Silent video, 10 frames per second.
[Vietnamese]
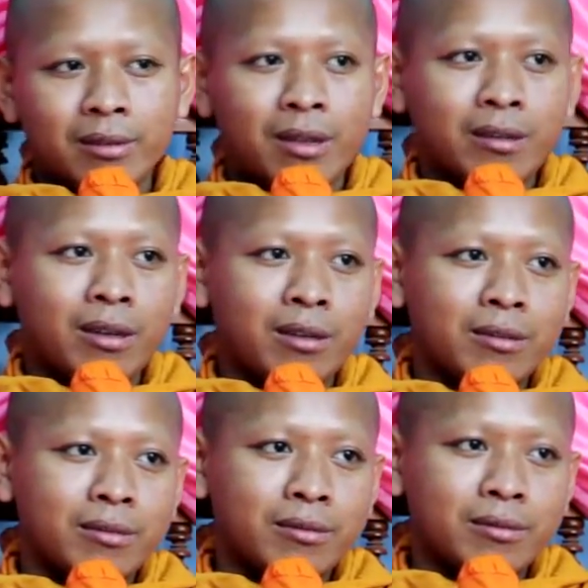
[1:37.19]
ở cận
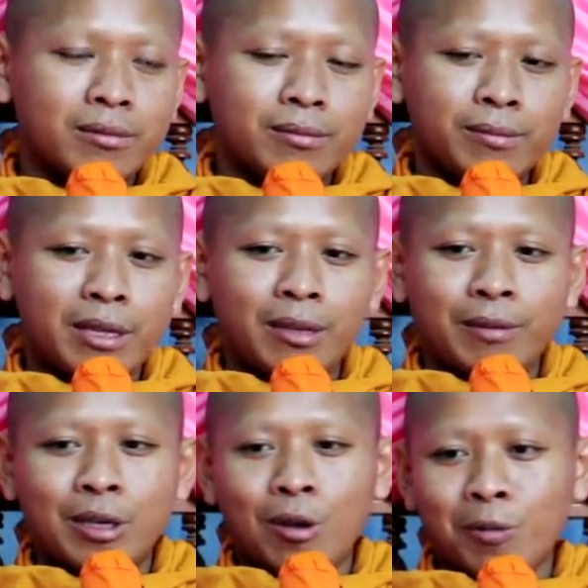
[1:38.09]
này
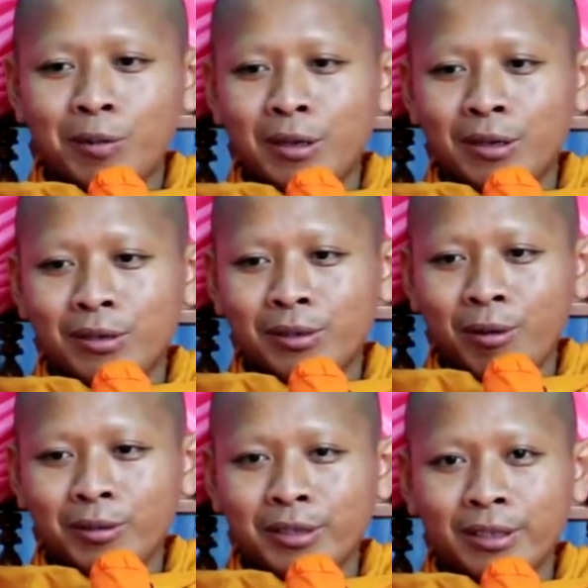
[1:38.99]
về khóc vì sọc